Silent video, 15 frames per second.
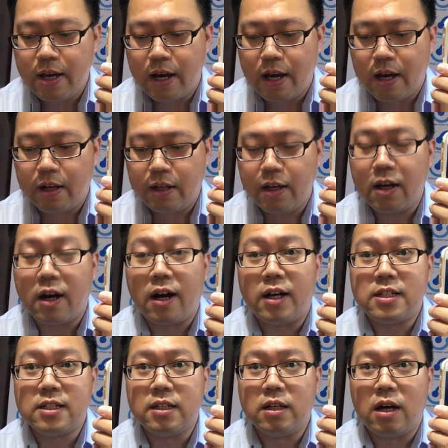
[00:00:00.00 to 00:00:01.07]
呃您
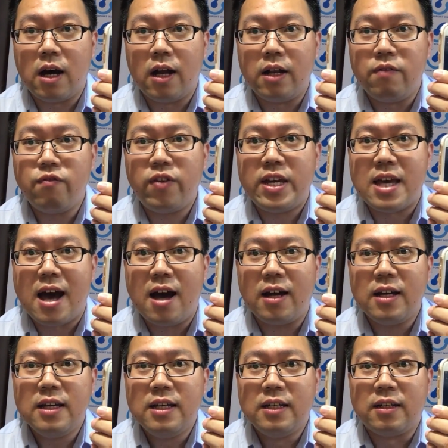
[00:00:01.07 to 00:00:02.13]
儿子呃林飞扬，